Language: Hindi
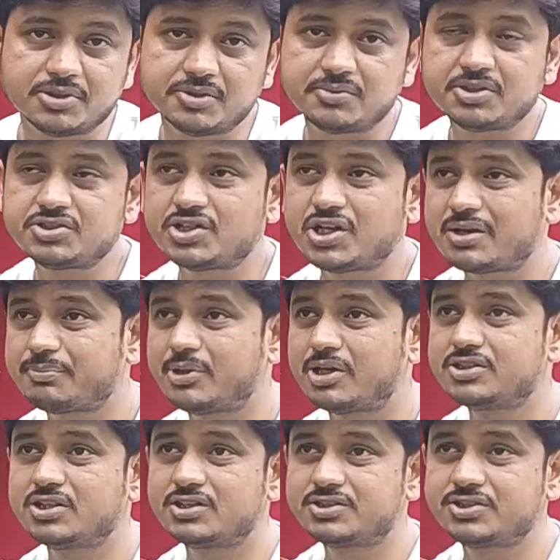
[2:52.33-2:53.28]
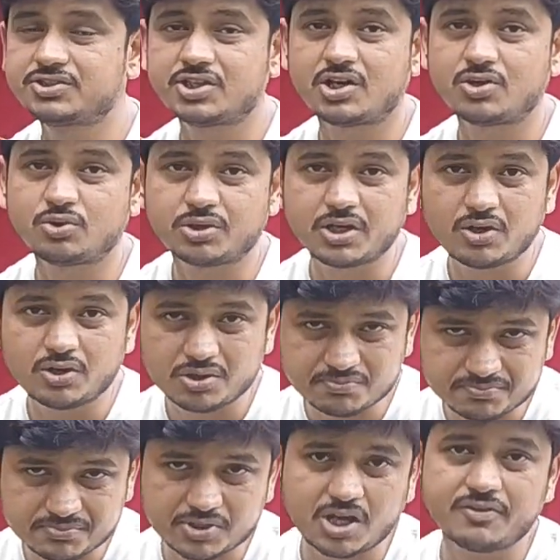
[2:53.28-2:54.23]
है मतलब ना चार पाँच हजार से स्टार्ट हो गए
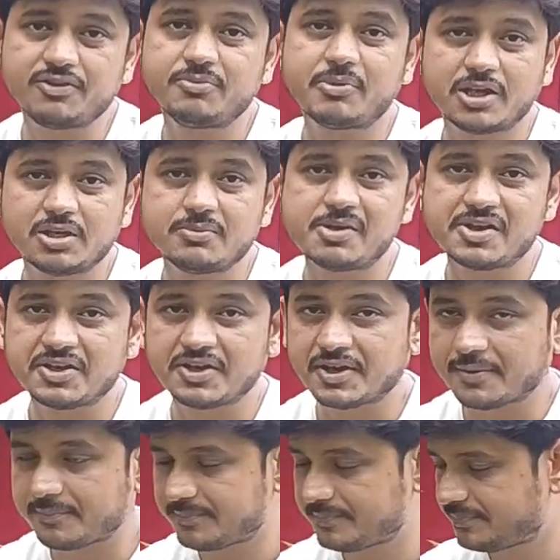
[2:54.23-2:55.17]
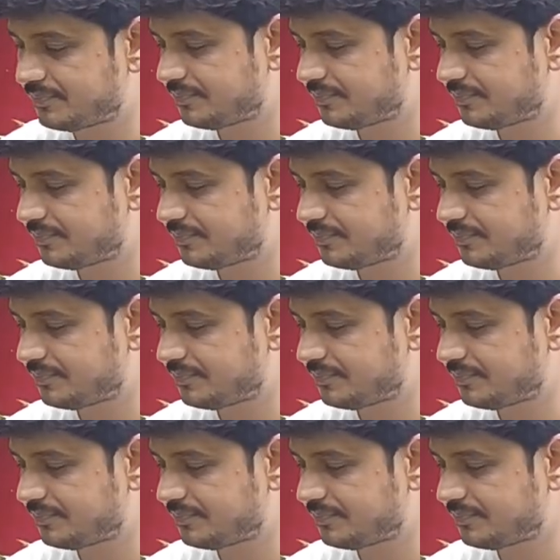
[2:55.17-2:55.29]
और काफी महंगी महंगी है